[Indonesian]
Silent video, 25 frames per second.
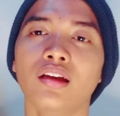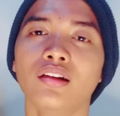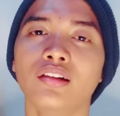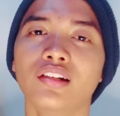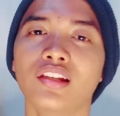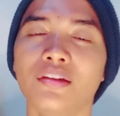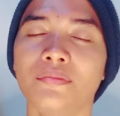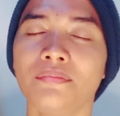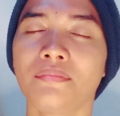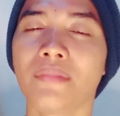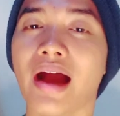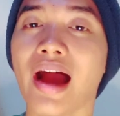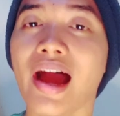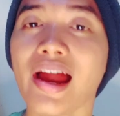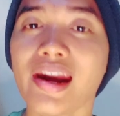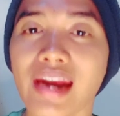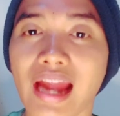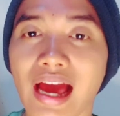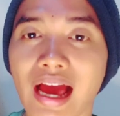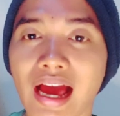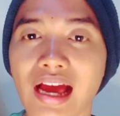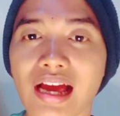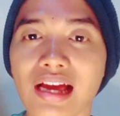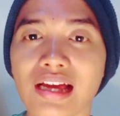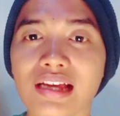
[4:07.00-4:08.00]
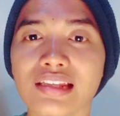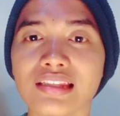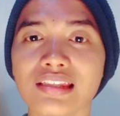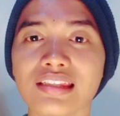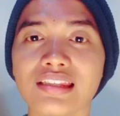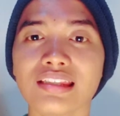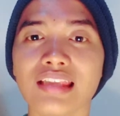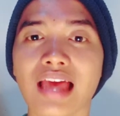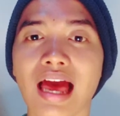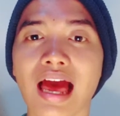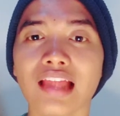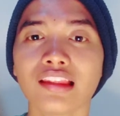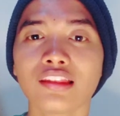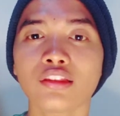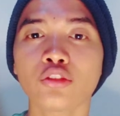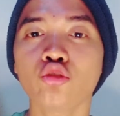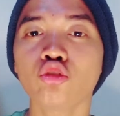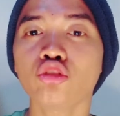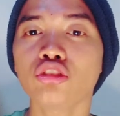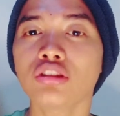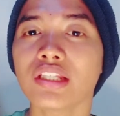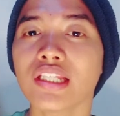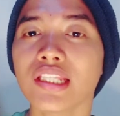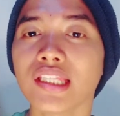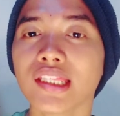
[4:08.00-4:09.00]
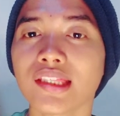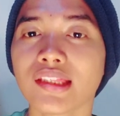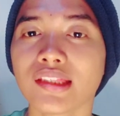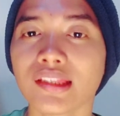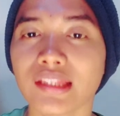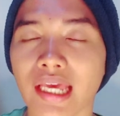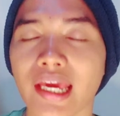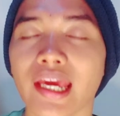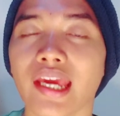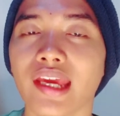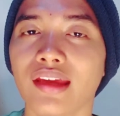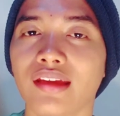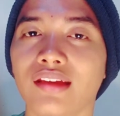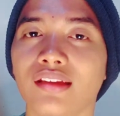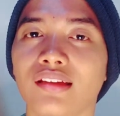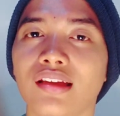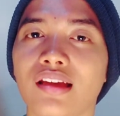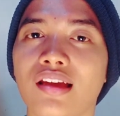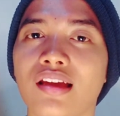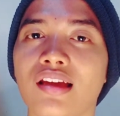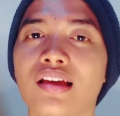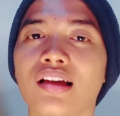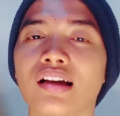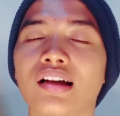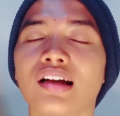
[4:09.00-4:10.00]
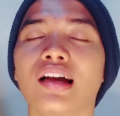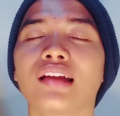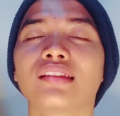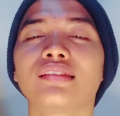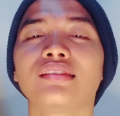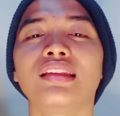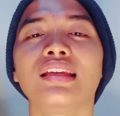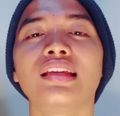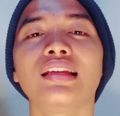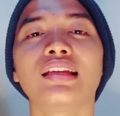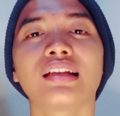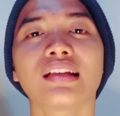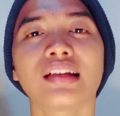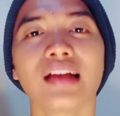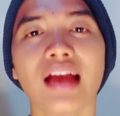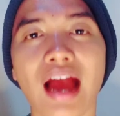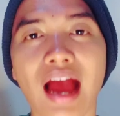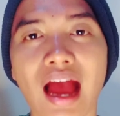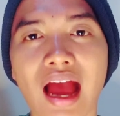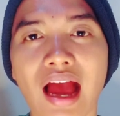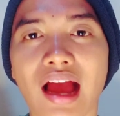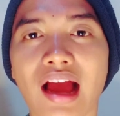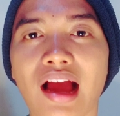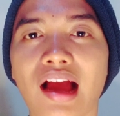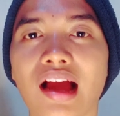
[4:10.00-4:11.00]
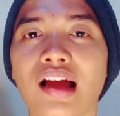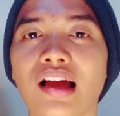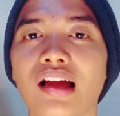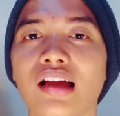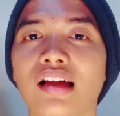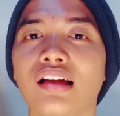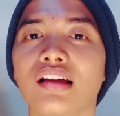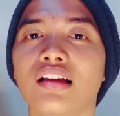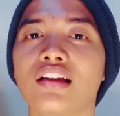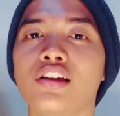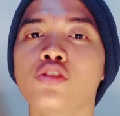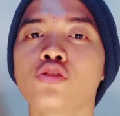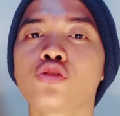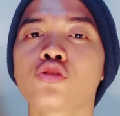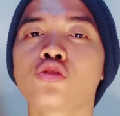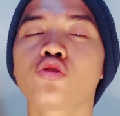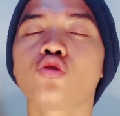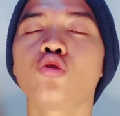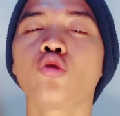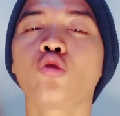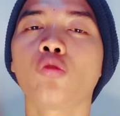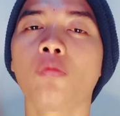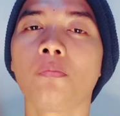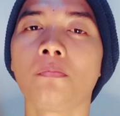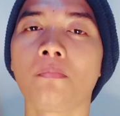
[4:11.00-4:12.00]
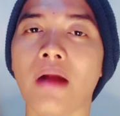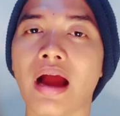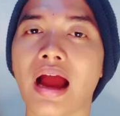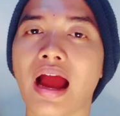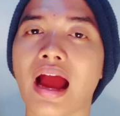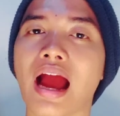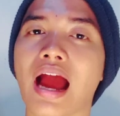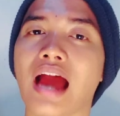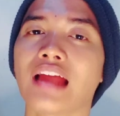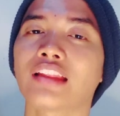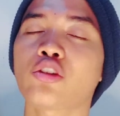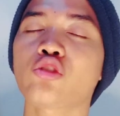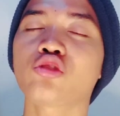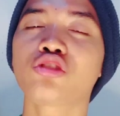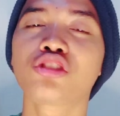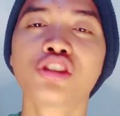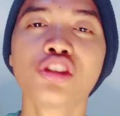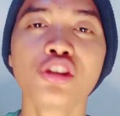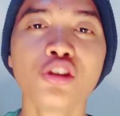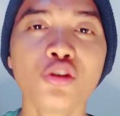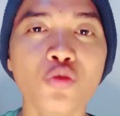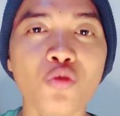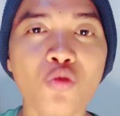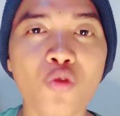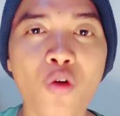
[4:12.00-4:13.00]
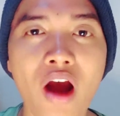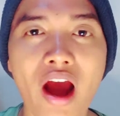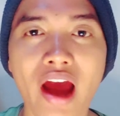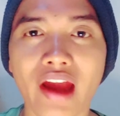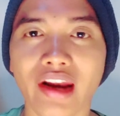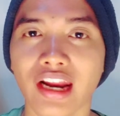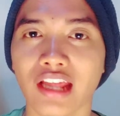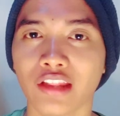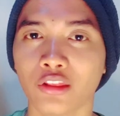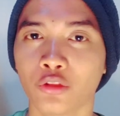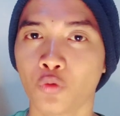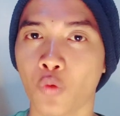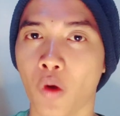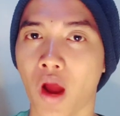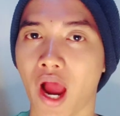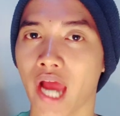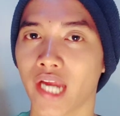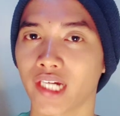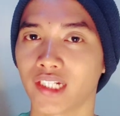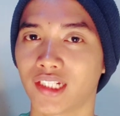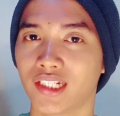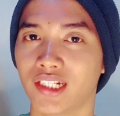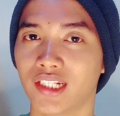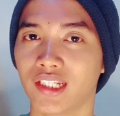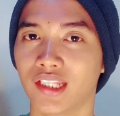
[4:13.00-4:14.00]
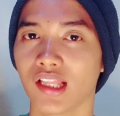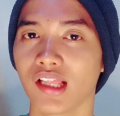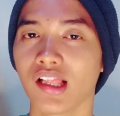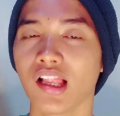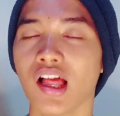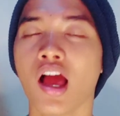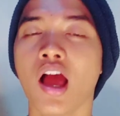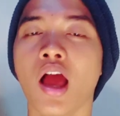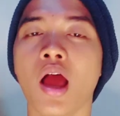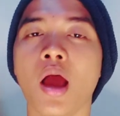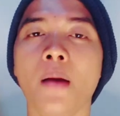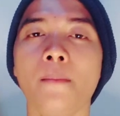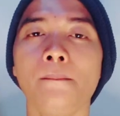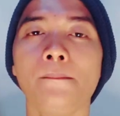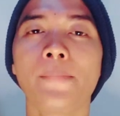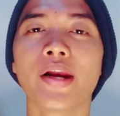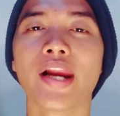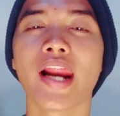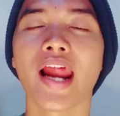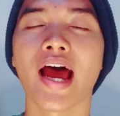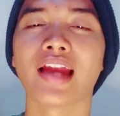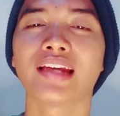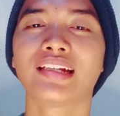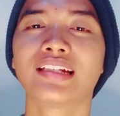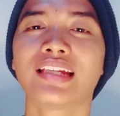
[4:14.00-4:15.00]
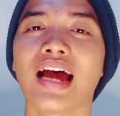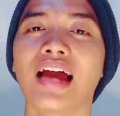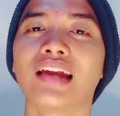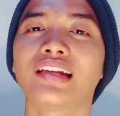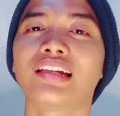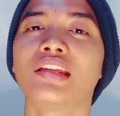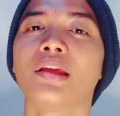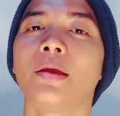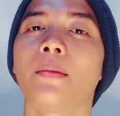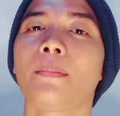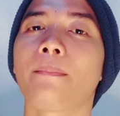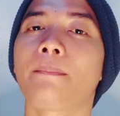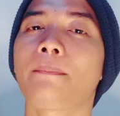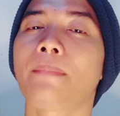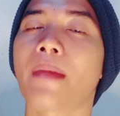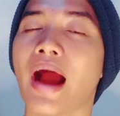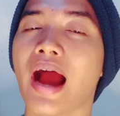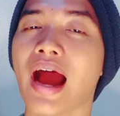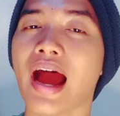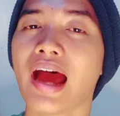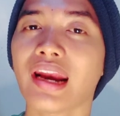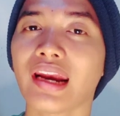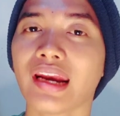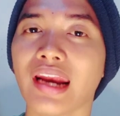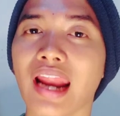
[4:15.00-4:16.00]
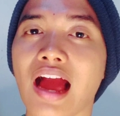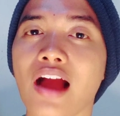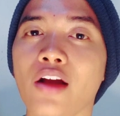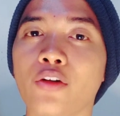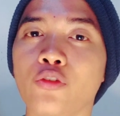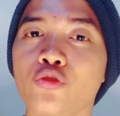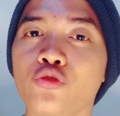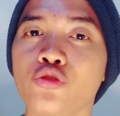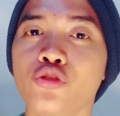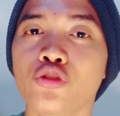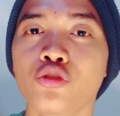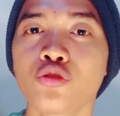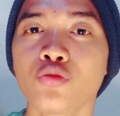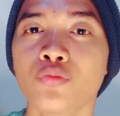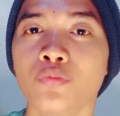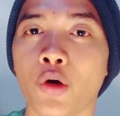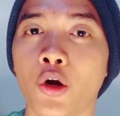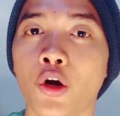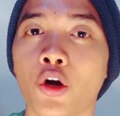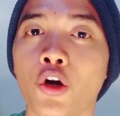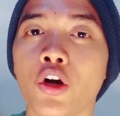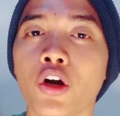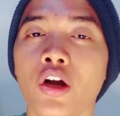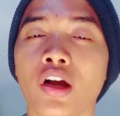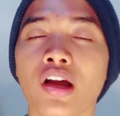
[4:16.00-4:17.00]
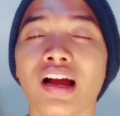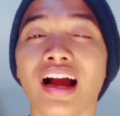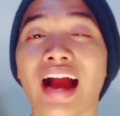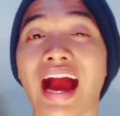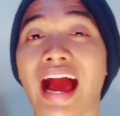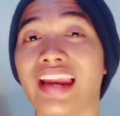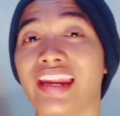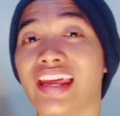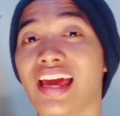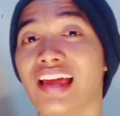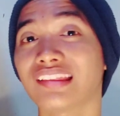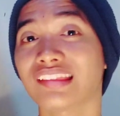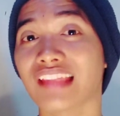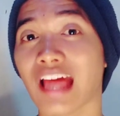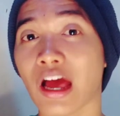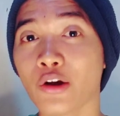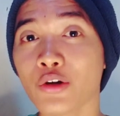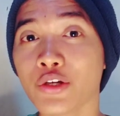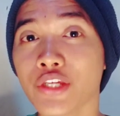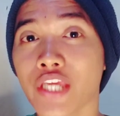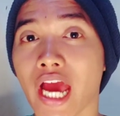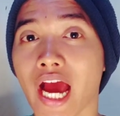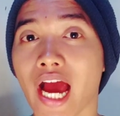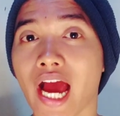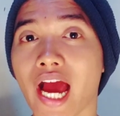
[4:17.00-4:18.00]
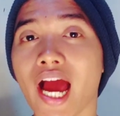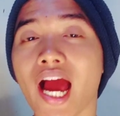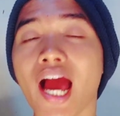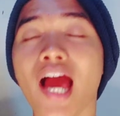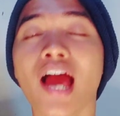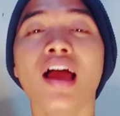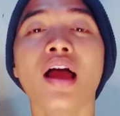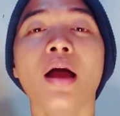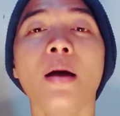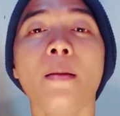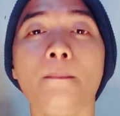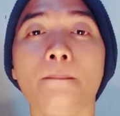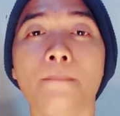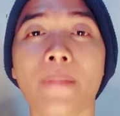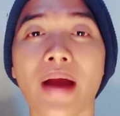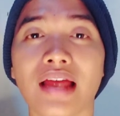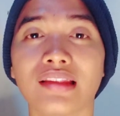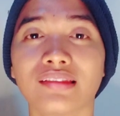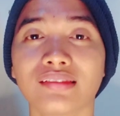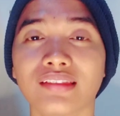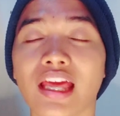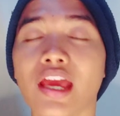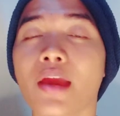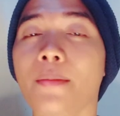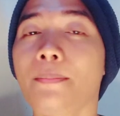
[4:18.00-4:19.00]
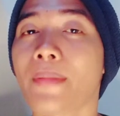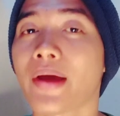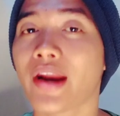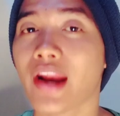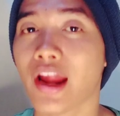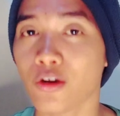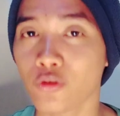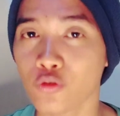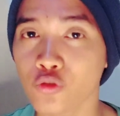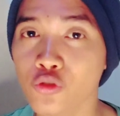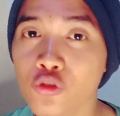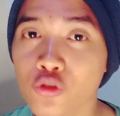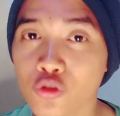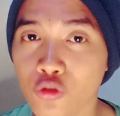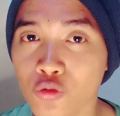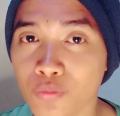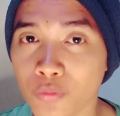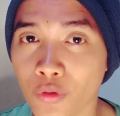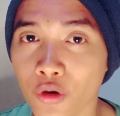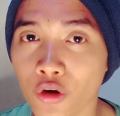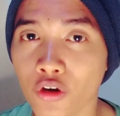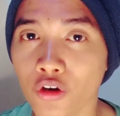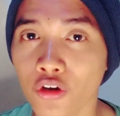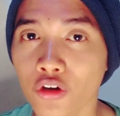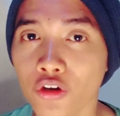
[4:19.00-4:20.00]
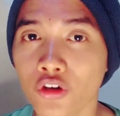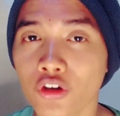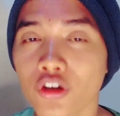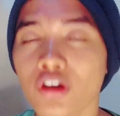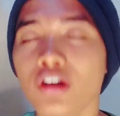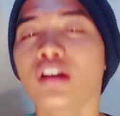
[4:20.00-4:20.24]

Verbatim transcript: Di mana satu titik ketika sukma atau jiwa Ratu Adil berada di Parangkusumo, kalian tahu ya, Pantai Parangkusumo